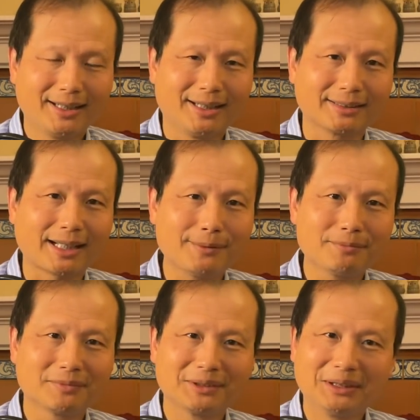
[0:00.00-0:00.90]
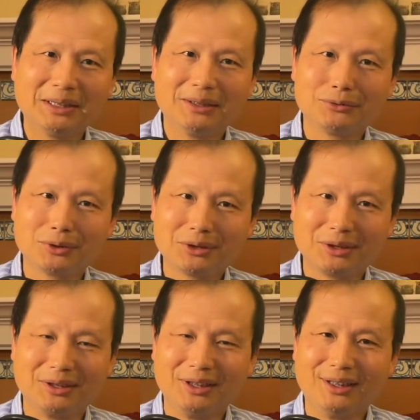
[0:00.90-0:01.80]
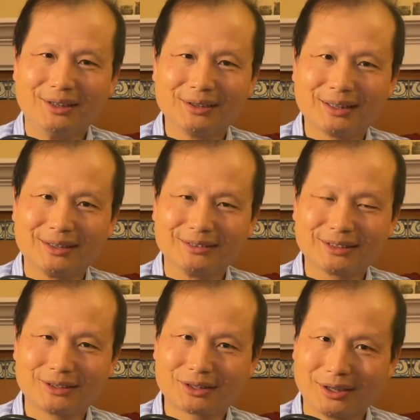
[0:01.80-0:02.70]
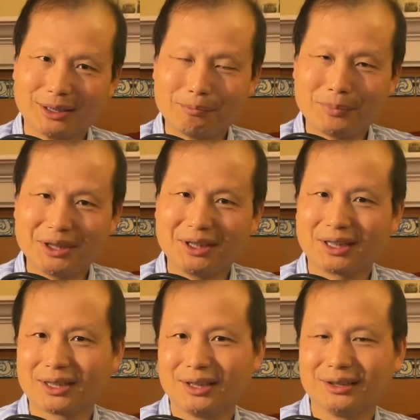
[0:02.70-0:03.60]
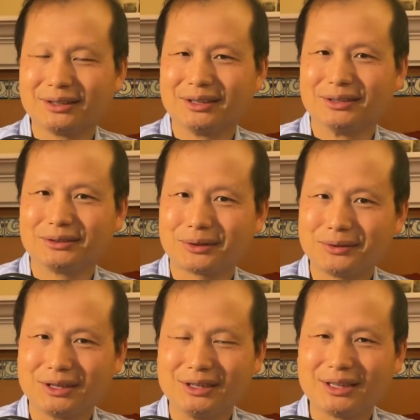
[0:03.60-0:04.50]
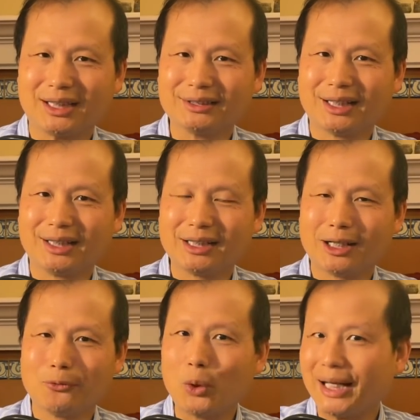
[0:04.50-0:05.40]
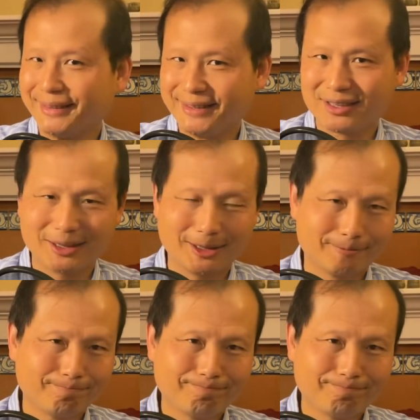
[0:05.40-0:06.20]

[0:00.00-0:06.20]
啊，他们狙击敌人的这事呢，比那个呃周希祥呢要晚一些。